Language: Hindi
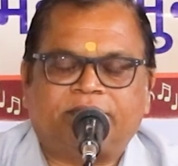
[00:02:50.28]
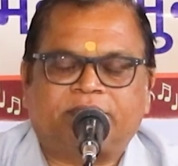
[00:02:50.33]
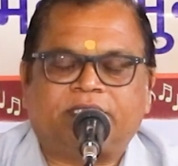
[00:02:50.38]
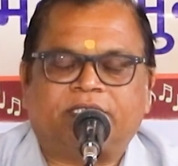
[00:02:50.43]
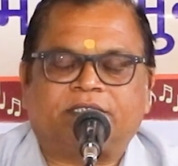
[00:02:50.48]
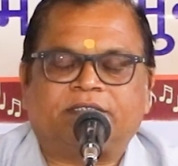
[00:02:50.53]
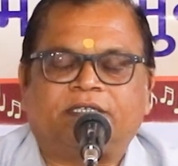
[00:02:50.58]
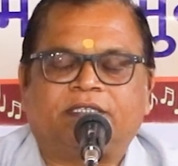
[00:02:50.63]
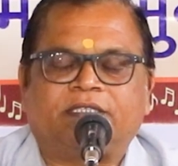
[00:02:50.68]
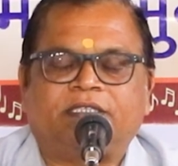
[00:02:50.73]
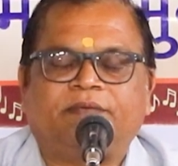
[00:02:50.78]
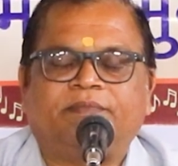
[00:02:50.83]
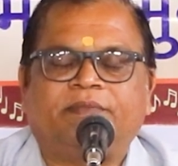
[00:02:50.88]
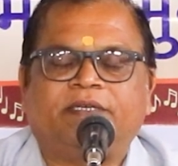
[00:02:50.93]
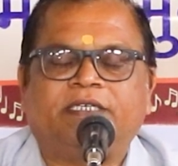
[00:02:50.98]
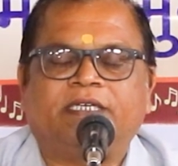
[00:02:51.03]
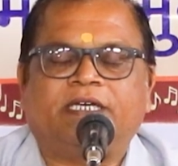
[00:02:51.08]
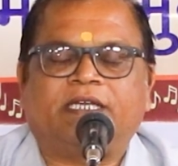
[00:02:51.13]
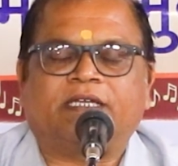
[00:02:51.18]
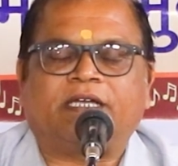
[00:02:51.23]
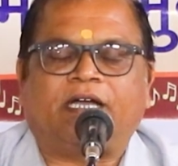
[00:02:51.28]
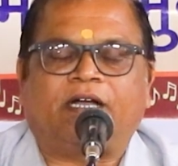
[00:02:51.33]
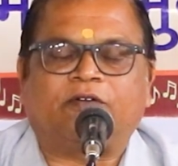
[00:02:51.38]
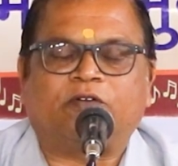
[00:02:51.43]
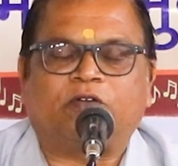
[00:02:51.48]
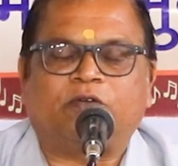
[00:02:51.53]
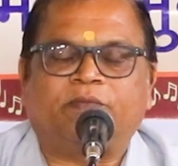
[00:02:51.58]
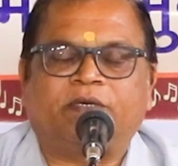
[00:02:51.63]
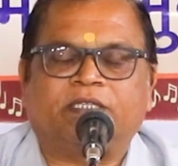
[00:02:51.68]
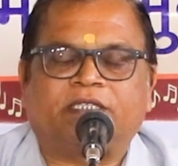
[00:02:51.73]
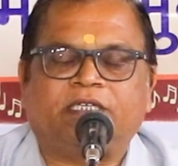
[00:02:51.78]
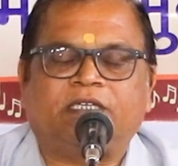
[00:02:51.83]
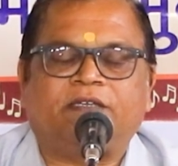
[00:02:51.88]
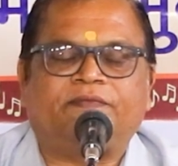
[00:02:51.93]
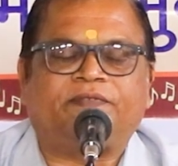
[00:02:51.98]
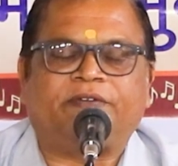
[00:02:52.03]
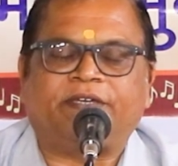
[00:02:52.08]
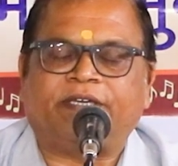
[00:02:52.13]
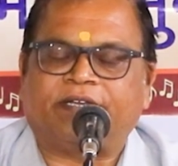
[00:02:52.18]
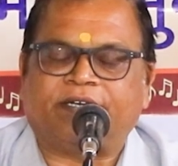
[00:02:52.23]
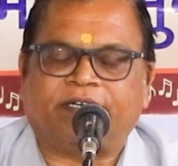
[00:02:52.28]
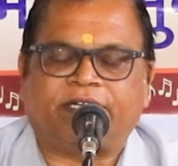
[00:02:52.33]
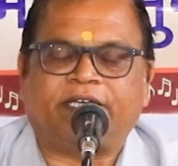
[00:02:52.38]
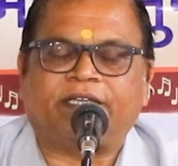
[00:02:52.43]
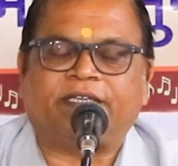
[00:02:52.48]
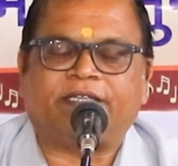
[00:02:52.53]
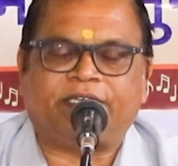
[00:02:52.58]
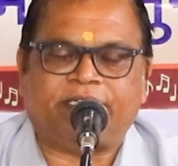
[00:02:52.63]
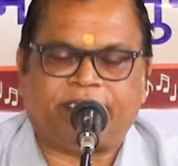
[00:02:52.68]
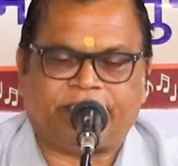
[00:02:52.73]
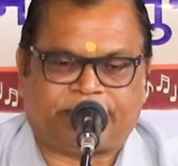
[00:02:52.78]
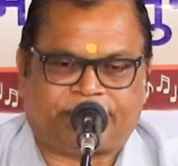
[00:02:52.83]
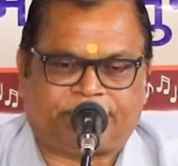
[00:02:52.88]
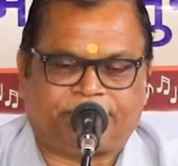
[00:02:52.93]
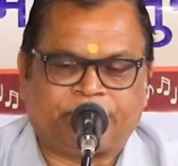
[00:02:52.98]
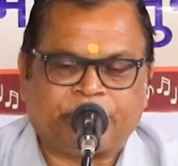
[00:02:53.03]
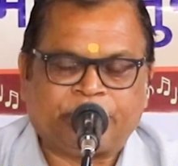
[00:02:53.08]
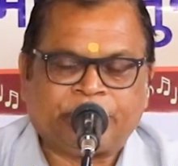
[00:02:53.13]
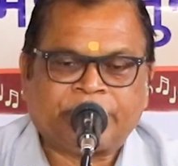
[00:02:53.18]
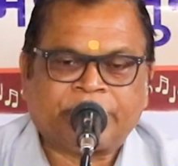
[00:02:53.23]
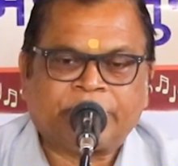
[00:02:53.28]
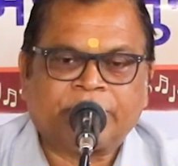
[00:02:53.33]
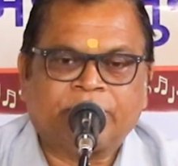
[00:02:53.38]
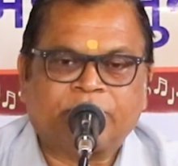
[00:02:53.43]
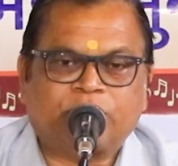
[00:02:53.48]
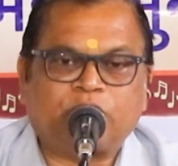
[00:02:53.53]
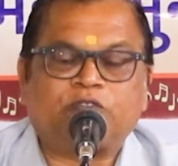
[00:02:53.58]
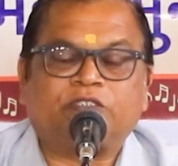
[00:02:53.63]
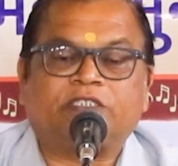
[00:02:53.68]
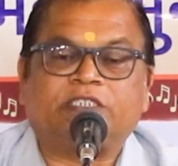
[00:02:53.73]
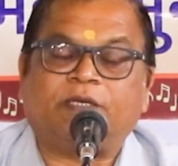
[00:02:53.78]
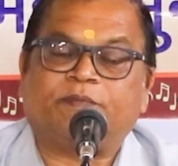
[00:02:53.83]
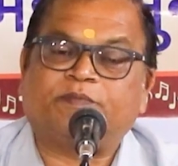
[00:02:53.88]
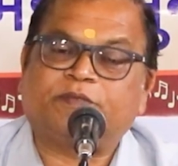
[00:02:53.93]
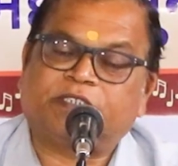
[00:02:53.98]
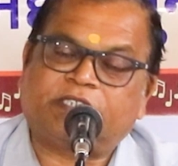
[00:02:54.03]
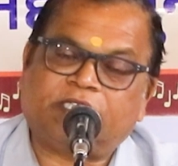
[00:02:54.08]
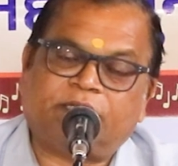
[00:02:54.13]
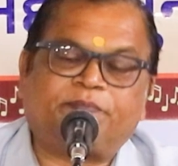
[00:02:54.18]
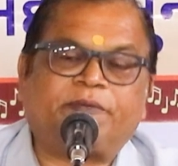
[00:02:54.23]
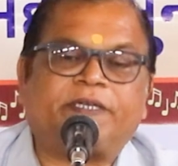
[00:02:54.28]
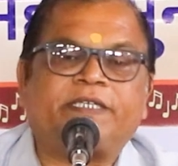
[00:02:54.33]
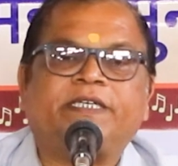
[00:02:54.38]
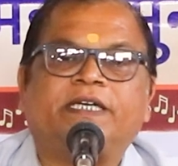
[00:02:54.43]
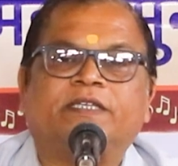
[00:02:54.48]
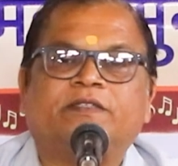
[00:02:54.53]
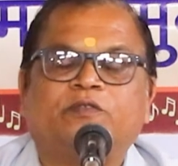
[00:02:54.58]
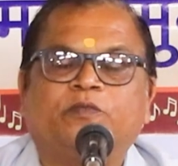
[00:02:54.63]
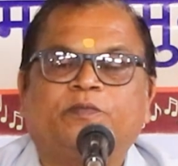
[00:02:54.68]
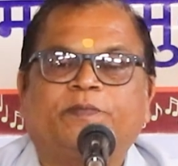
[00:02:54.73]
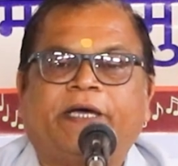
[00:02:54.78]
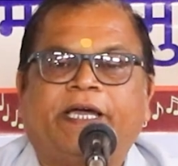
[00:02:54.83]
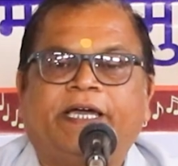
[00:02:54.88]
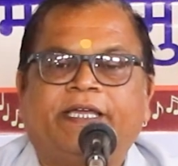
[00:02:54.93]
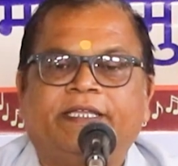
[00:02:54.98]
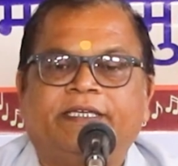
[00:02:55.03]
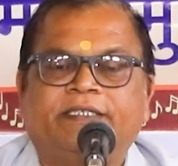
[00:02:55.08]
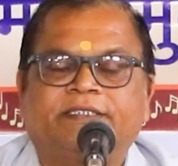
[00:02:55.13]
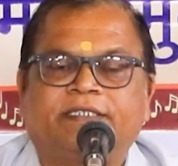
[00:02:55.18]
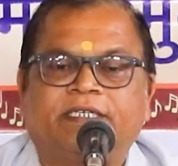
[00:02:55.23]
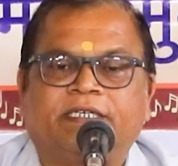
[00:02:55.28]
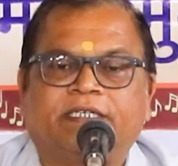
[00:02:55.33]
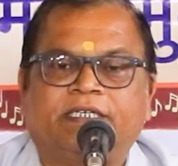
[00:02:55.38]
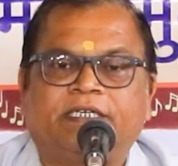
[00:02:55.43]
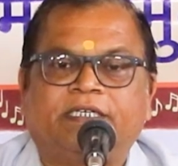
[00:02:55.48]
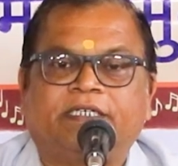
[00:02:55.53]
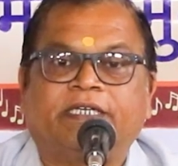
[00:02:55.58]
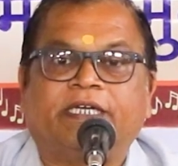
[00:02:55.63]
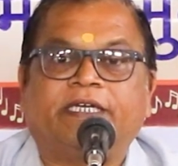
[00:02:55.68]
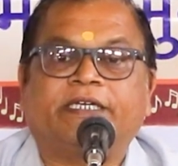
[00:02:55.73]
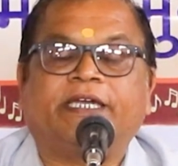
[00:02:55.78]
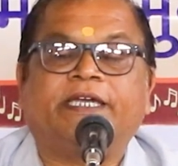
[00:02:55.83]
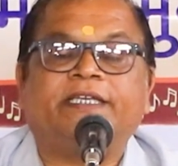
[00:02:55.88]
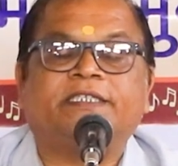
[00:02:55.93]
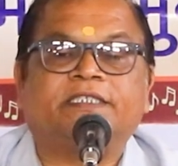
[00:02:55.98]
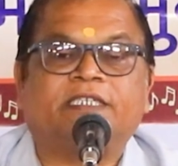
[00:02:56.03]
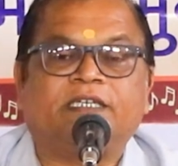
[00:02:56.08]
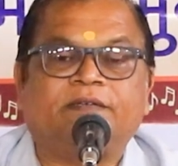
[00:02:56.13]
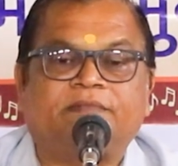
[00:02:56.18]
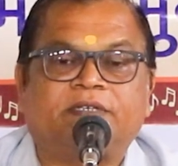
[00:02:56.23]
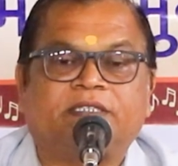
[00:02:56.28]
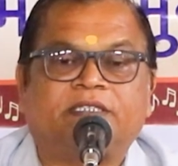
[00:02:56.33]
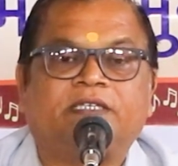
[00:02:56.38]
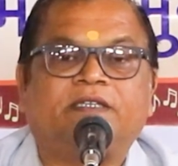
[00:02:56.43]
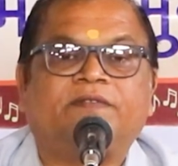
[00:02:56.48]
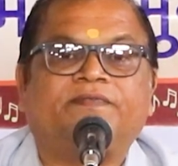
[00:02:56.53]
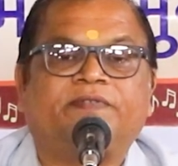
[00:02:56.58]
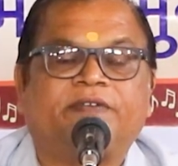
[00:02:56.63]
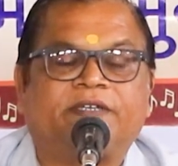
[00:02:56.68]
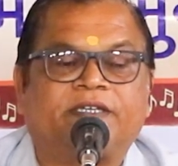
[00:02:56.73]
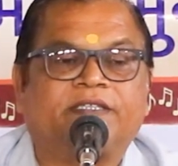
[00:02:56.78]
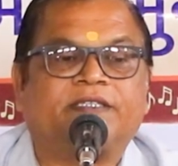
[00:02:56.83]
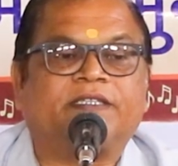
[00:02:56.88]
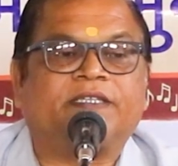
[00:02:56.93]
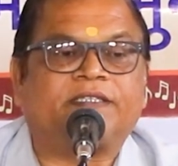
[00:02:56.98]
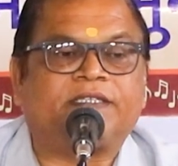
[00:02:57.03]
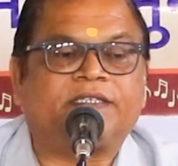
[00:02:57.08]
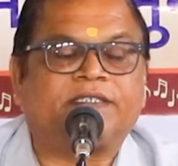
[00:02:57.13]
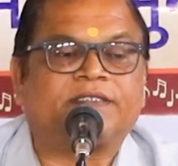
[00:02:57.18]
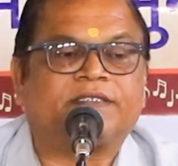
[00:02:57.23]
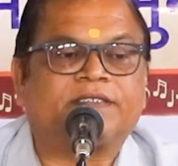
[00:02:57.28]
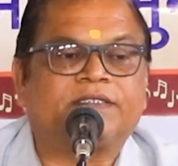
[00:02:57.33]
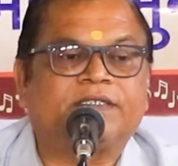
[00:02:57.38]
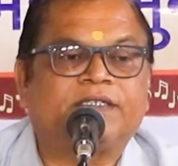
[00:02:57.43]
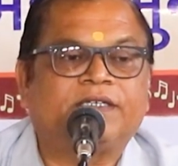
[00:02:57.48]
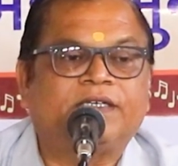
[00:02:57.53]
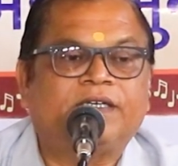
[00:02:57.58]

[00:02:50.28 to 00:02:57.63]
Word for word: सरस्वती मैया काकरो मतिल फेरना रहीस तो सबसे बढ़िया उपाय रही से कि केकेच के मतिल फेर देतीस